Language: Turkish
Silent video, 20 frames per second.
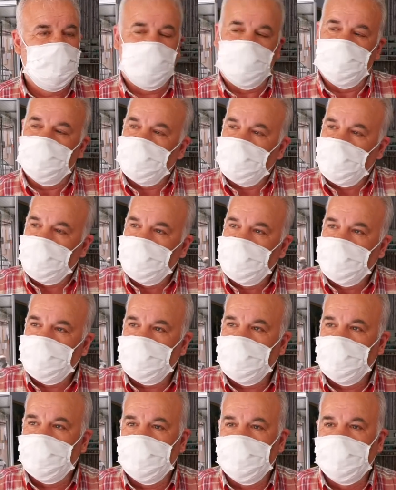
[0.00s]
Yani bunlar
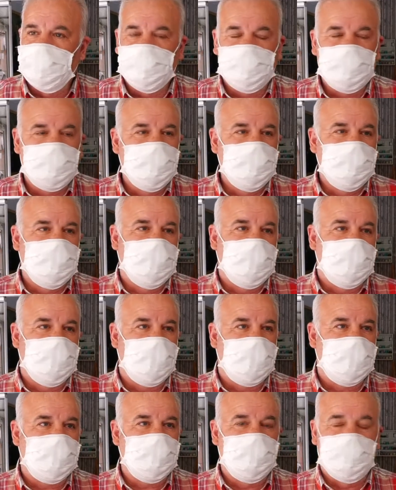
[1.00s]
mümkün mümkün değil
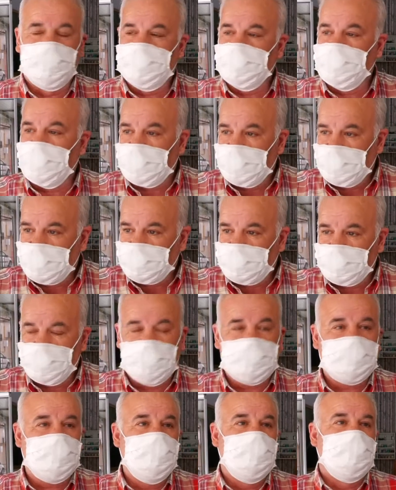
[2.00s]
yani. Bu şekilde
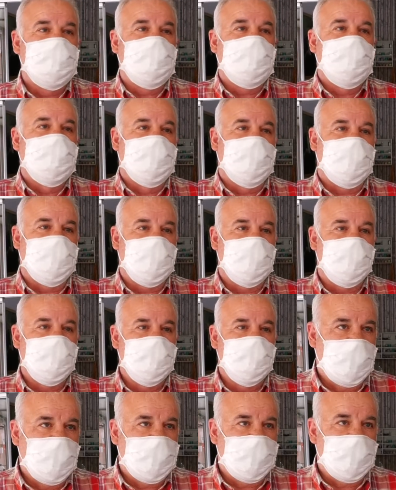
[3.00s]
sürerse mümkün değil.
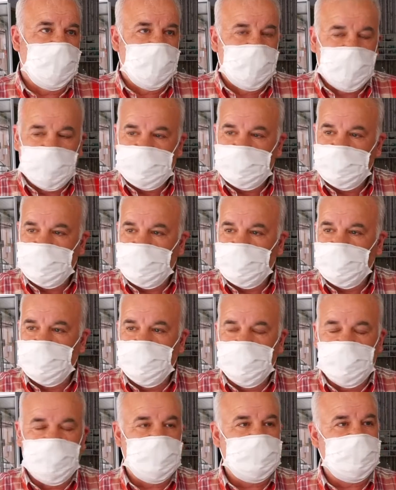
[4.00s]
Yani en azından
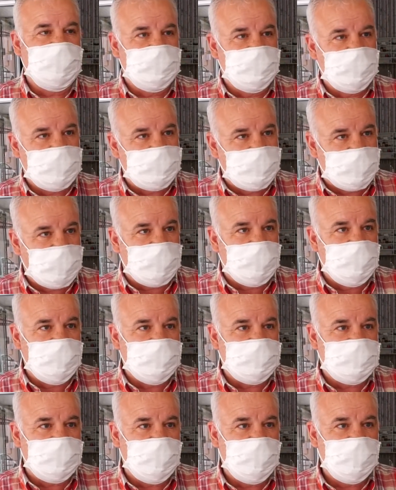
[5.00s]
oyundan serbest
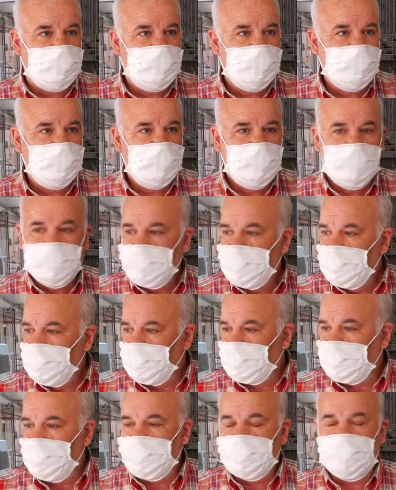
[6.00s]
bırakılırsa
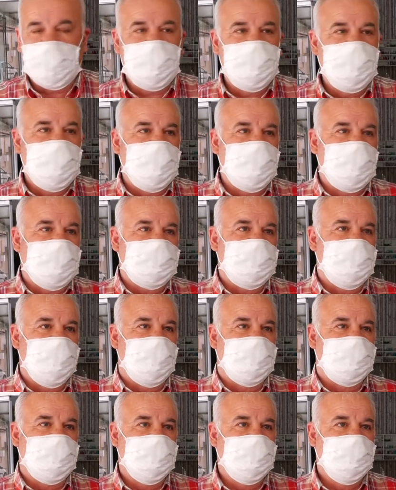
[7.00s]
müşteri gelmeye
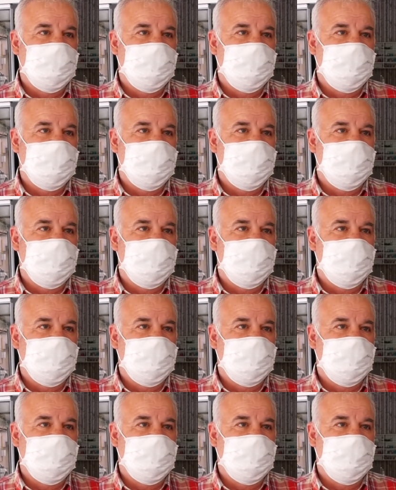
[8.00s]
başlar.